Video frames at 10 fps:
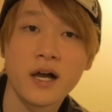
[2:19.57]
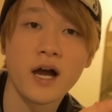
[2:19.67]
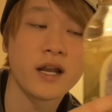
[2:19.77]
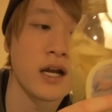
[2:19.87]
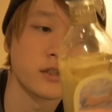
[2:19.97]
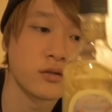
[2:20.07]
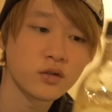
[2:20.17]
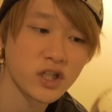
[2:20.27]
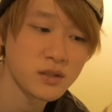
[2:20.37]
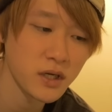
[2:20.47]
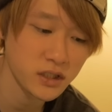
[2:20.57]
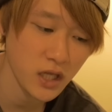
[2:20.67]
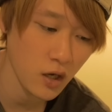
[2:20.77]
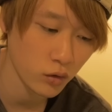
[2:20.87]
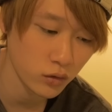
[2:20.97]
はい、あれからちょっと経ちまし
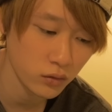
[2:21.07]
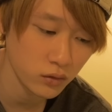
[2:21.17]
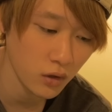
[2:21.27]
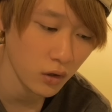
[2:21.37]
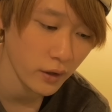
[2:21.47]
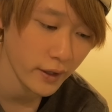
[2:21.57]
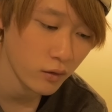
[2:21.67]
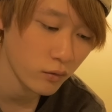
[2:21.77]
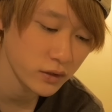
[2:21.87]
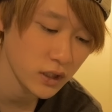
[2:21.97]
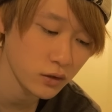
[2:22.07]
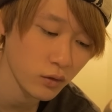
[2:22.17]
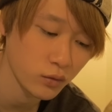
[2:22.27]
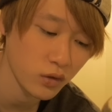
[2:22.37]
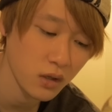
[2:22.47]
て、ほとんど、えー、氷砂
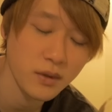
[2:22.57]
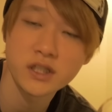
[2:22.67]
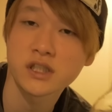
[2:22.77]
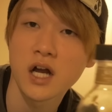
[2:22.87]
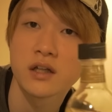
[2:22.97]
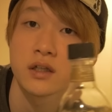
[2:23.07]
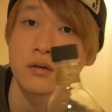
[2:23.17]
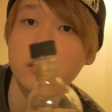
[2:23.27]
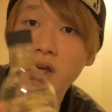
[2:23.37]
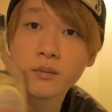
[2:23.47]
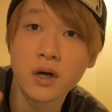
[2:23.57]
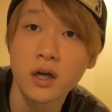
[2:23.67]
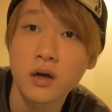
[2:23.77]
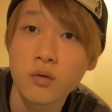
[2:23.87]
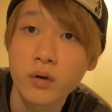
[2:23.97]
糖は溶けました。なので、今
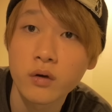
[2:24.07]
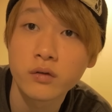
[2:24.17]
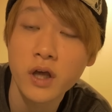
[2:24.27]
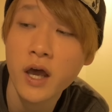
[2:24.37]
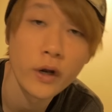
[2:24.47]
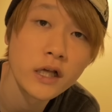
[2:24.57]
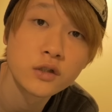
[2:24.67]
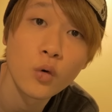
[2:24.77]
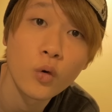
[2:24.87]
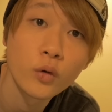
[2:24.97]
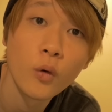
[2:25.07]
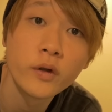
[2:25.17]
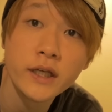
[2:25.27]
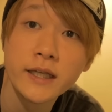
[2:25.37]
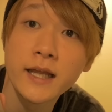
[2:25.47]
からこれをね、冷蔵庫の
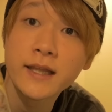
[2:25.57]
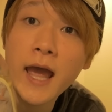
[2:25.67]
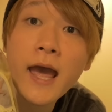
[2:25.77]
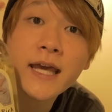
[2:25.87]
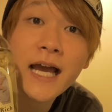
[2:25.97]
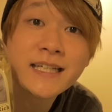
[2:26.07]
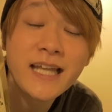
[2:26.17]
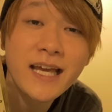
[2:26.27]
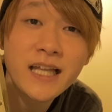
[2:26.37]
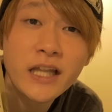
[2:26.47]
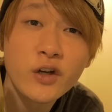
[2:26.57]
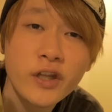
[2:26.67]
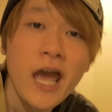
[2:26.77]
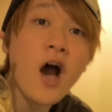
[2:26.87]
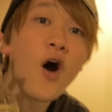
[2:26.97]
方に入れて、冷やしていきたいという
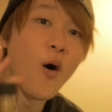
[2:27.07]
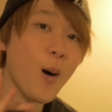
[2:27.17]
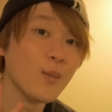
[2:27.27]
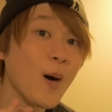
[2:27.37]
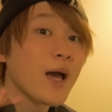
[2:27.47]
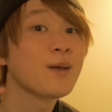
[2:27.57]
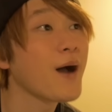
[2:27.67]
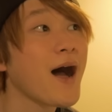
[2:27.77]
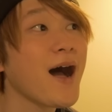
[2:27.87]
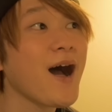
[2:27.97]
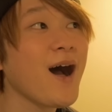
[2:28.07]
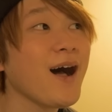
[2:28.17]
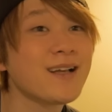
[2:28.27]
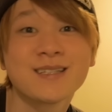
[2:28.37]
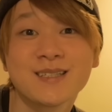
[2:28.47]
ふうに思い
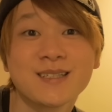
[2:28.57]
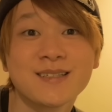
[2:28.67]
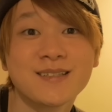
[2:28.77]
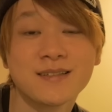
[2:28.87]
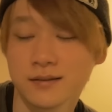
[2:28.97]
まーす